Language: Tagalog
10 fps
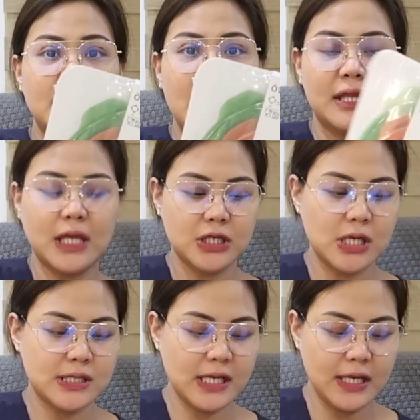din ata
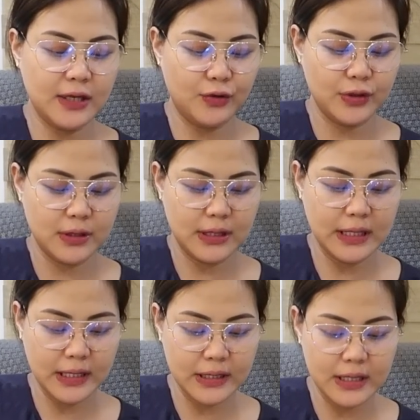siya. Silicone
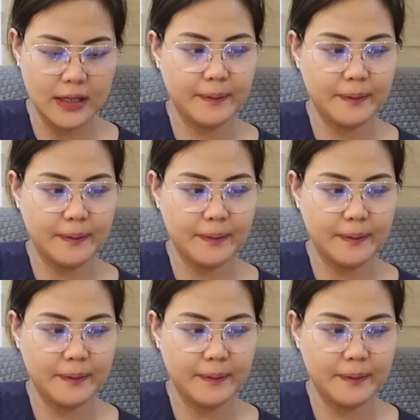lid.